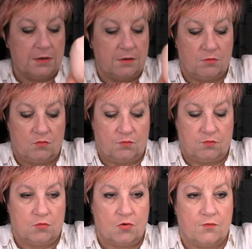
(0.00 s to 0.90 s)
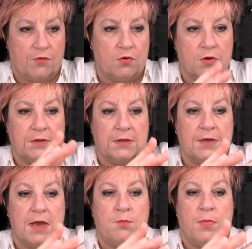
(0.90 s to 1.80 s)
die vor kurzer
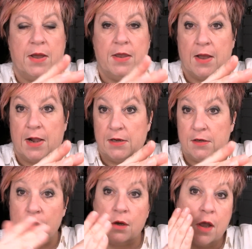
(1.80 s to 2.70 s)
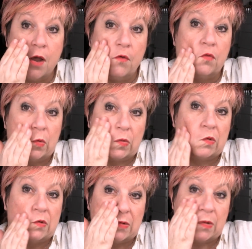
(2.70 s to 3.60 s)
Zeit bei Aldi gekauft.
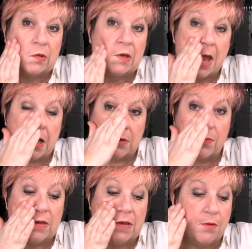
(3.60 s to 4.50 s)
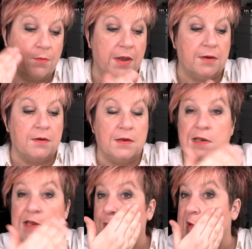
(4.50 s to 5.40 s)
Jetzt trage ich mal hier mein
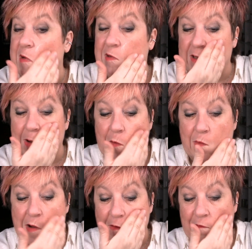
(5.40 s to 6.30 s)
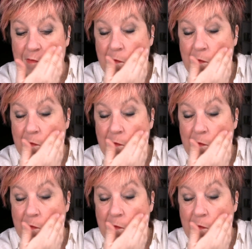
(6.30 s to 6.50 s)
Lieblingsserum auf.